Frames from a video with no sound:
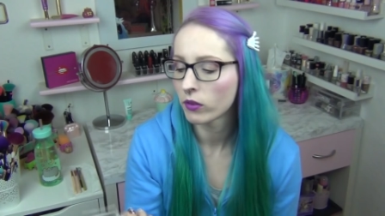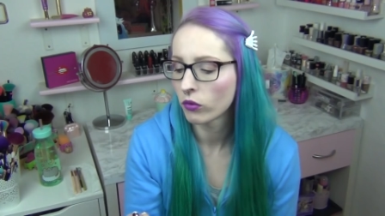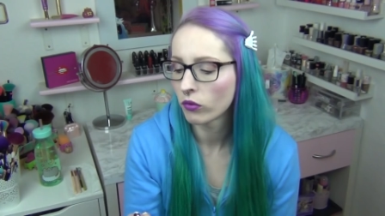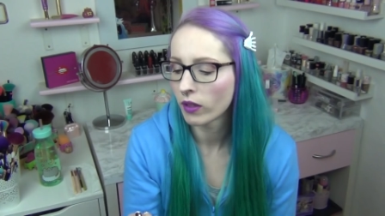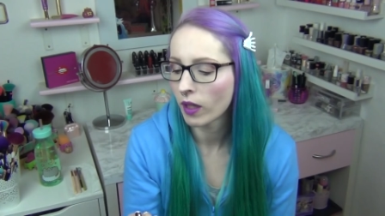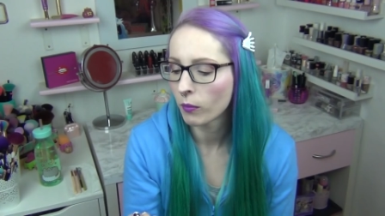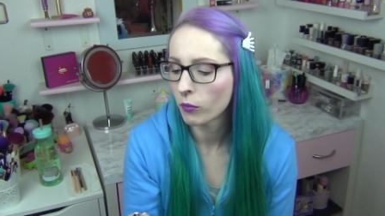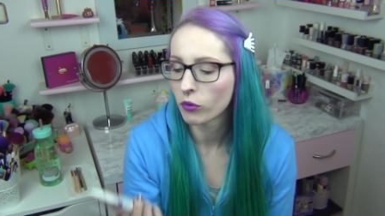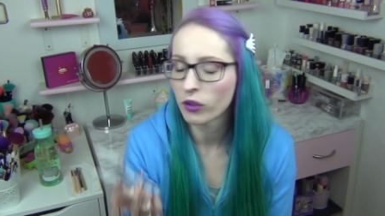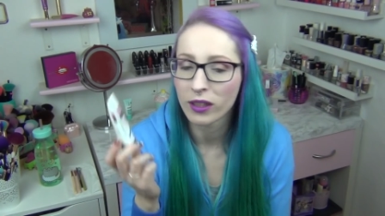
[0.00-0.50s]

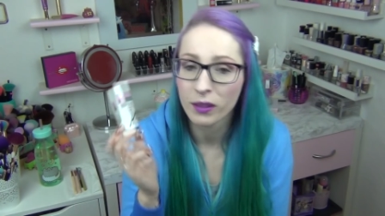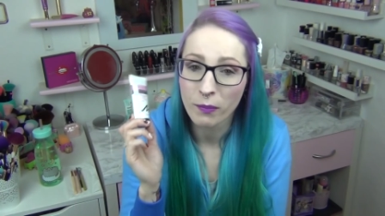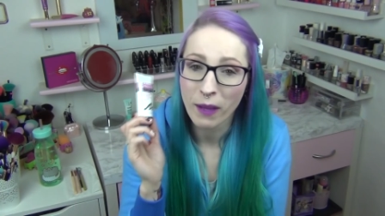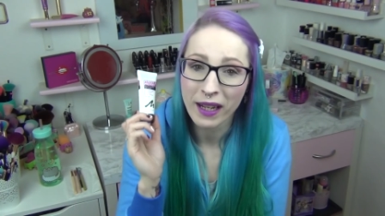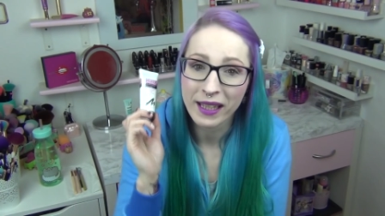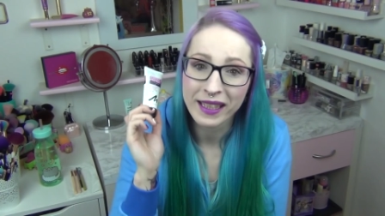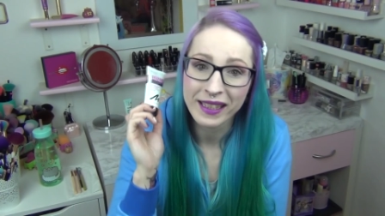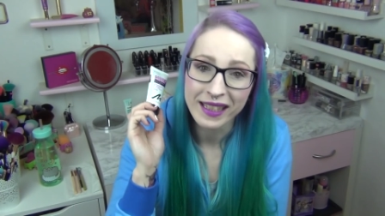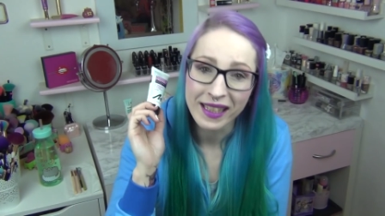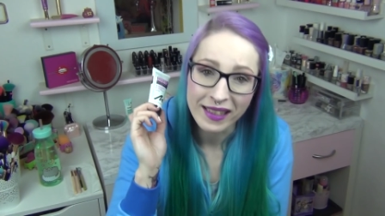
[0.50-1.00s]
zusammen und ich
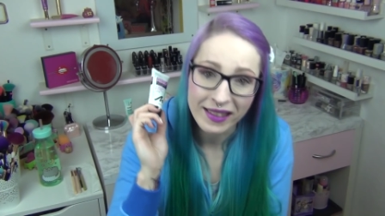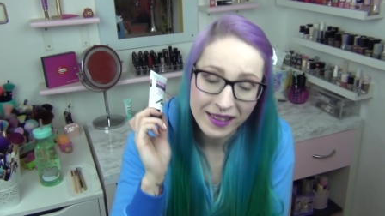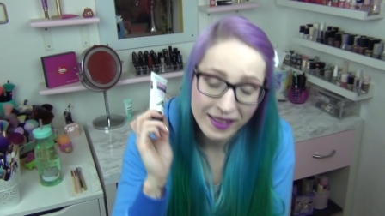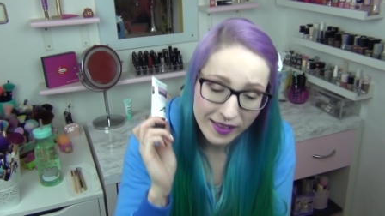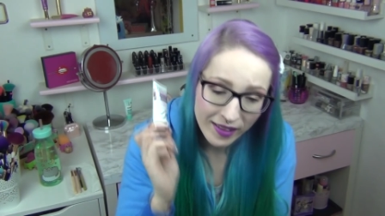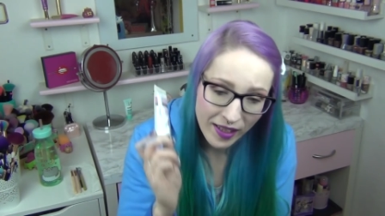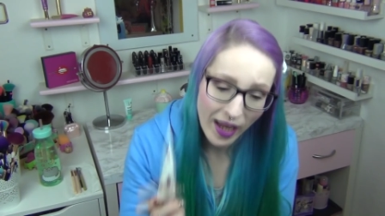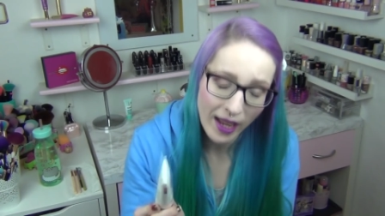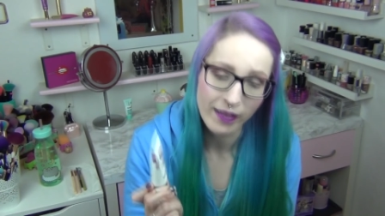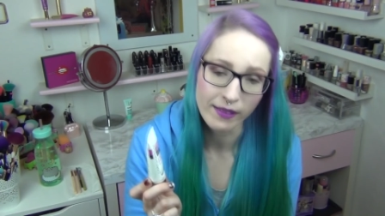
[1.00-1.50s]
mag ihn
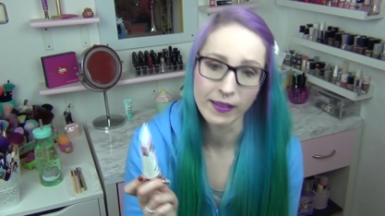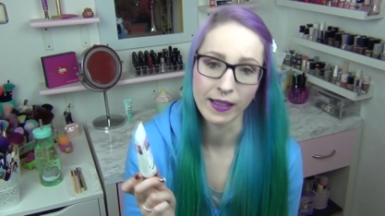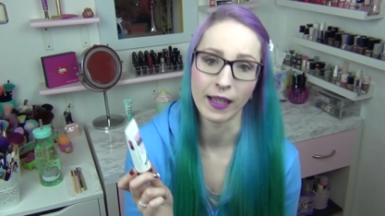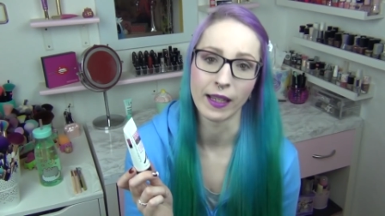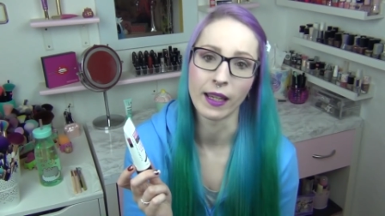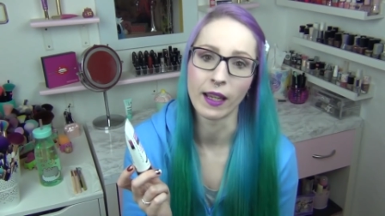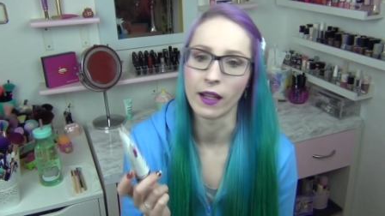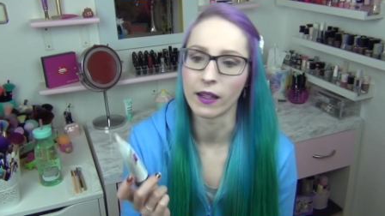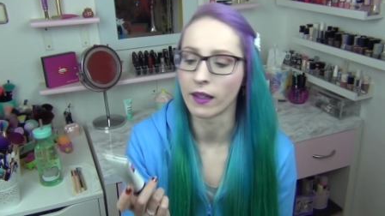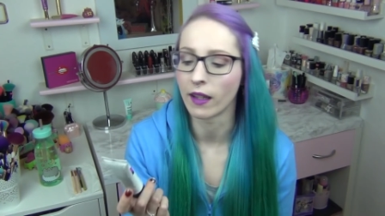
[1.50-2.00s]
sehr, sehr
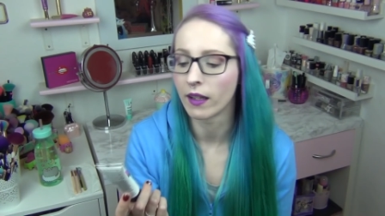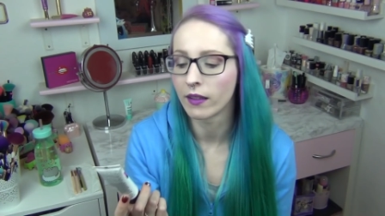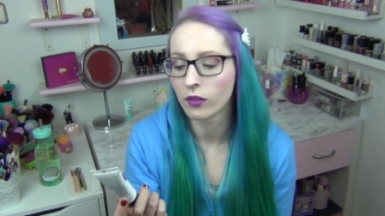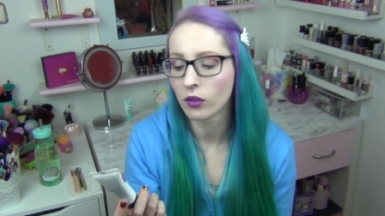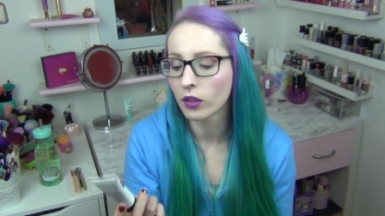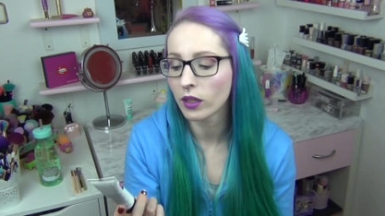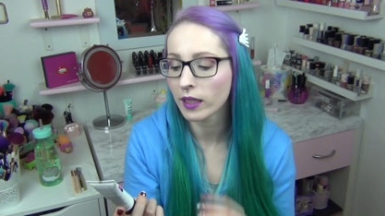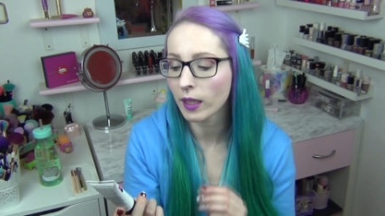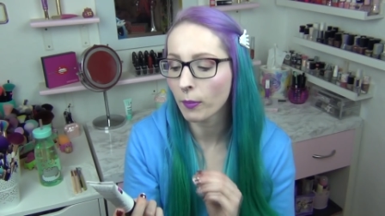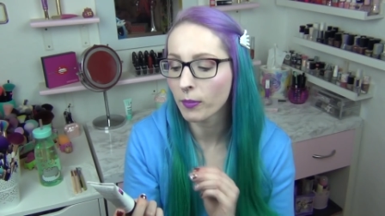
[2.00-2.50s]
gerne.
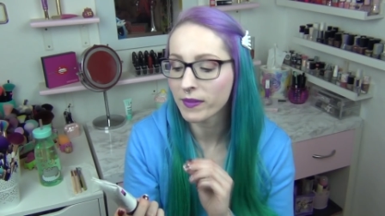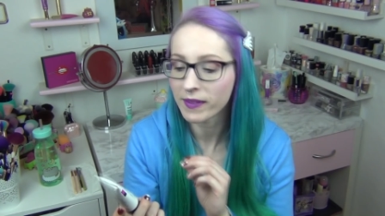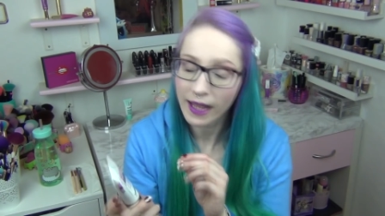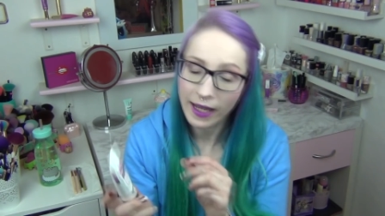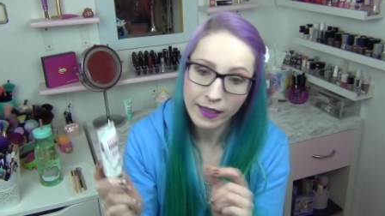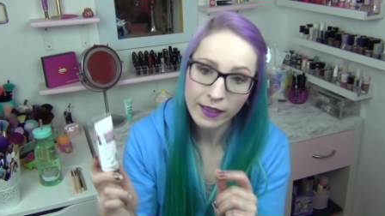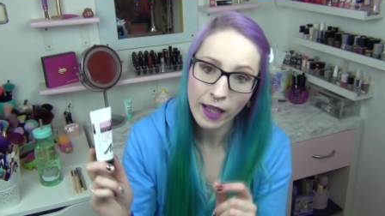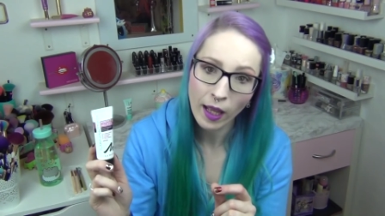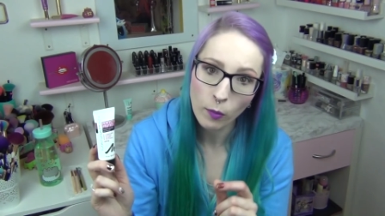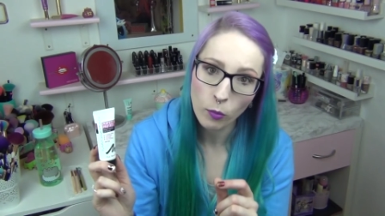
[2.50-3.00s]
Also ich habe
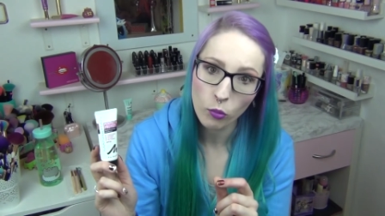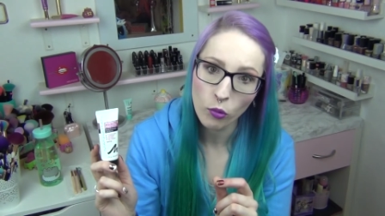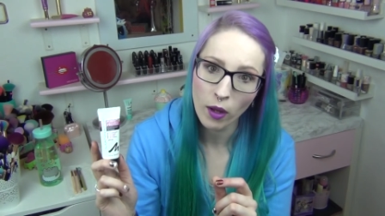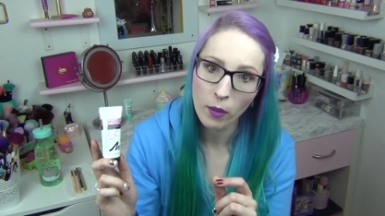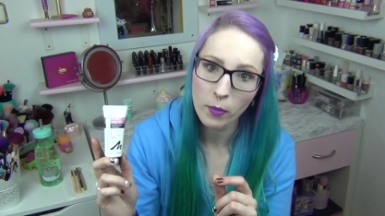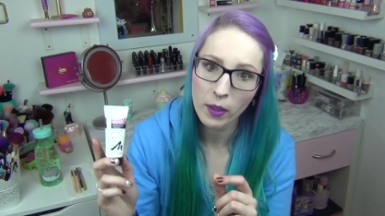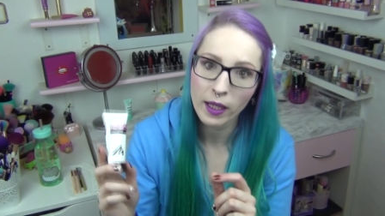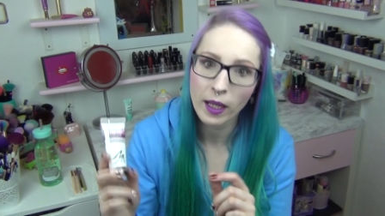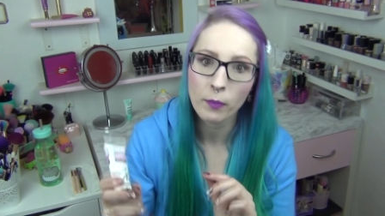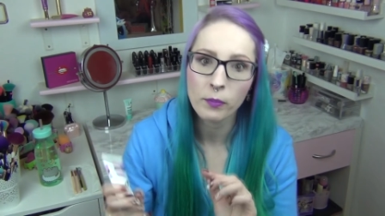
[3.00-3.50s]
selten einen
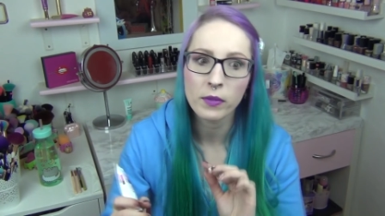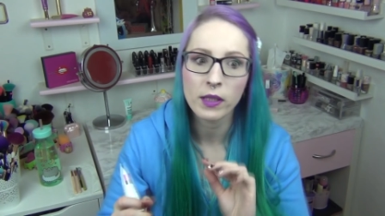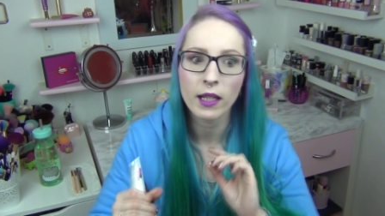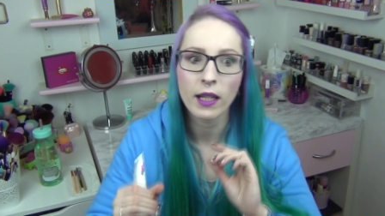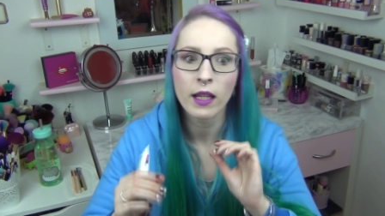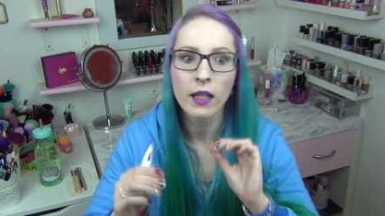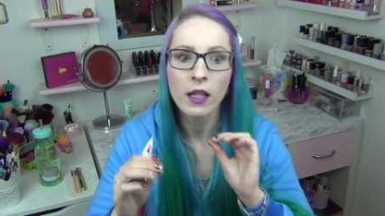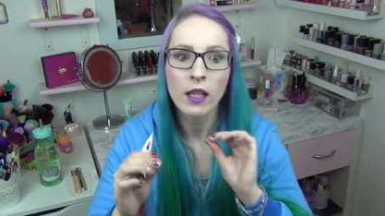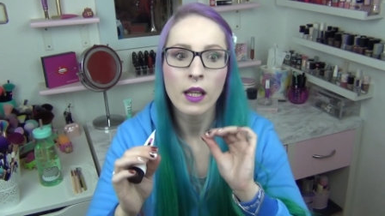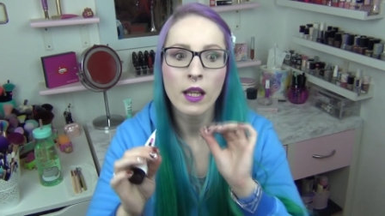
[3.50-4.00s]
Primer gehabt,
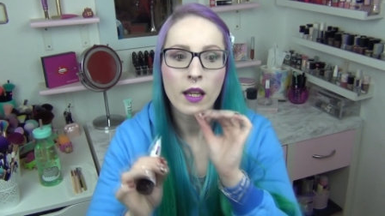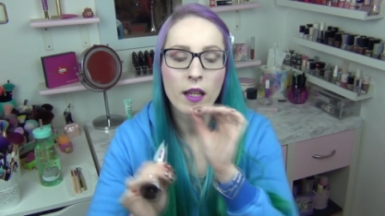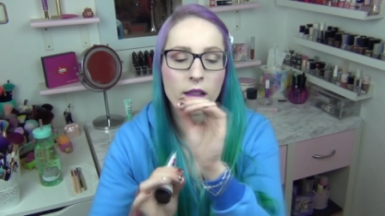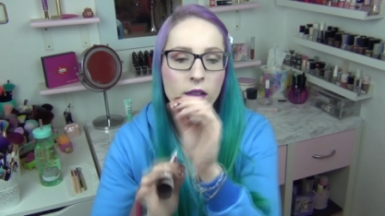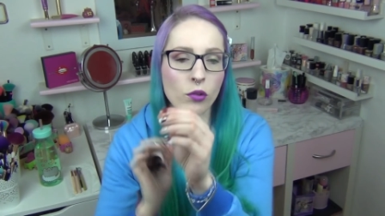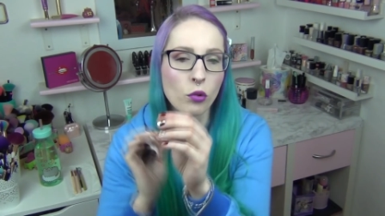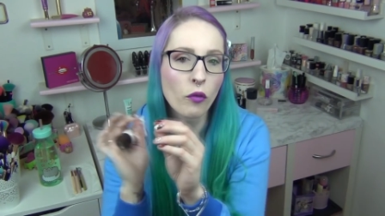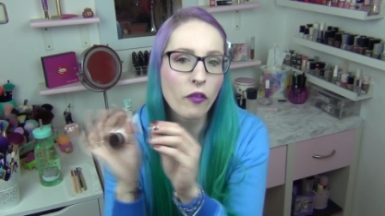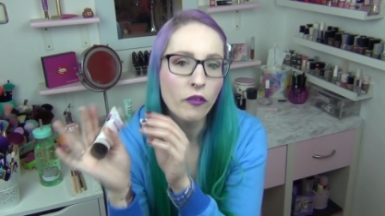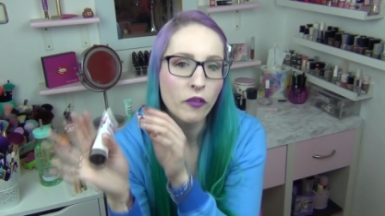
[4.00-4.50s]
der
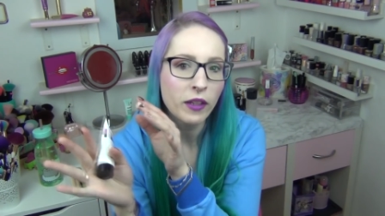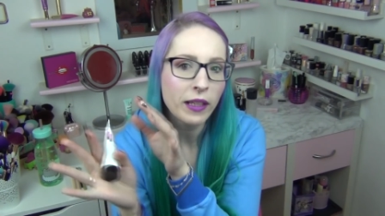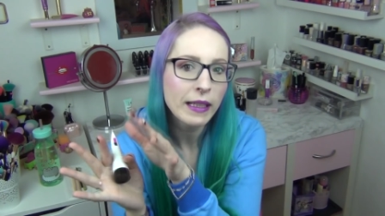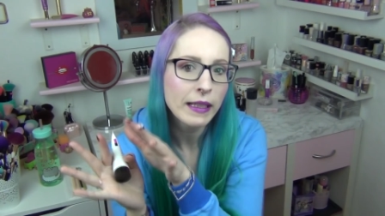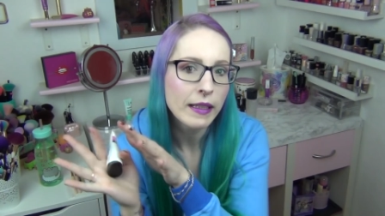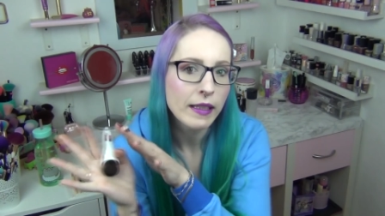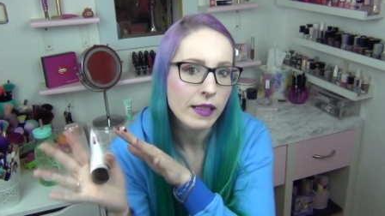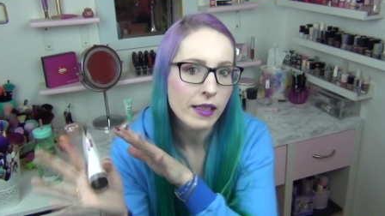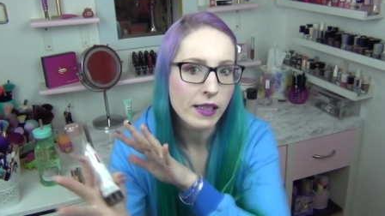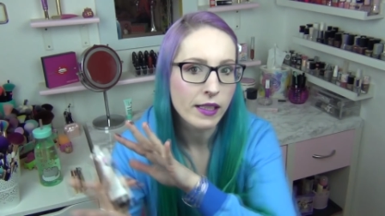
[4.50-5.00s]
so
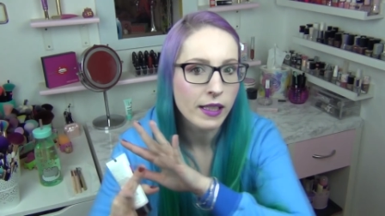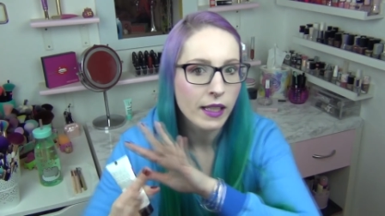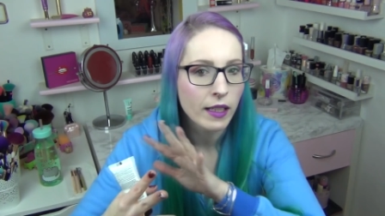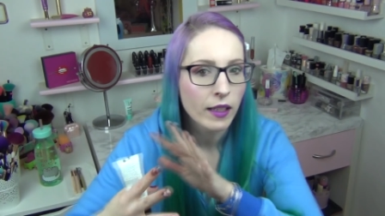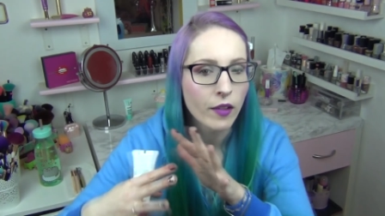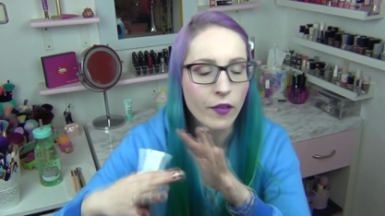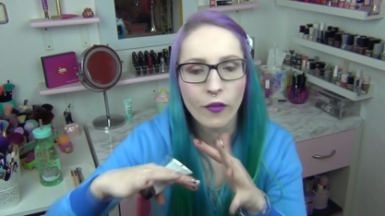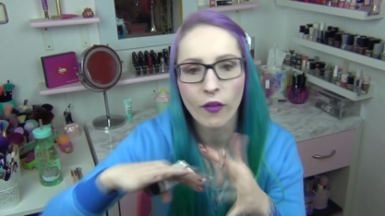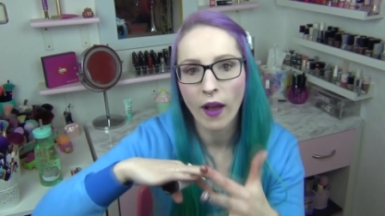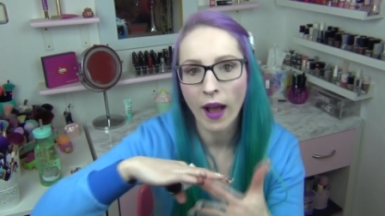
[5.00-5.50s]
viele
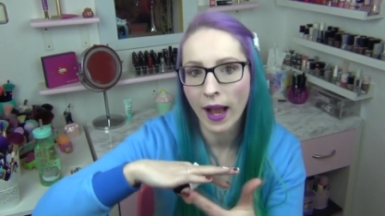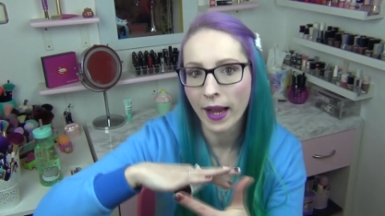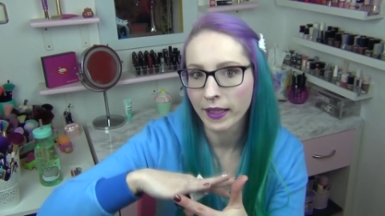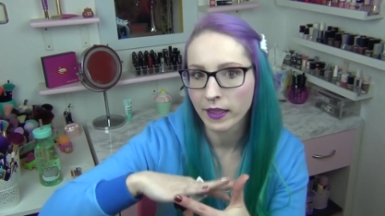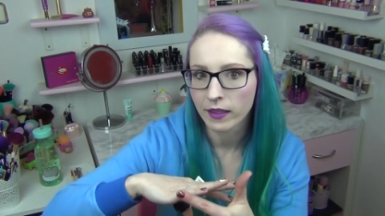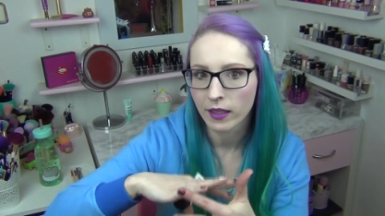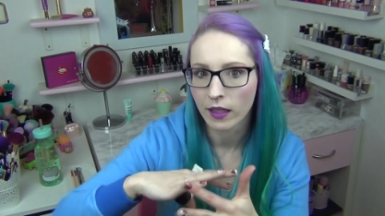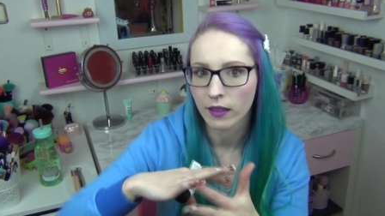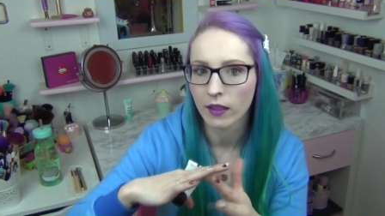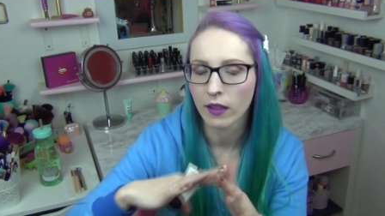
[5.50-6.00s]
Dinge
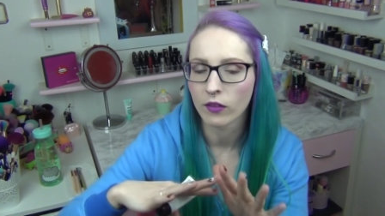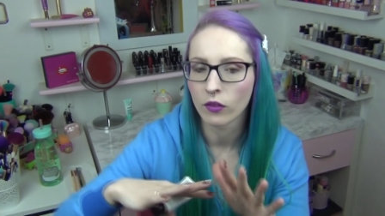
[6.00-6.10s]
vereint hat.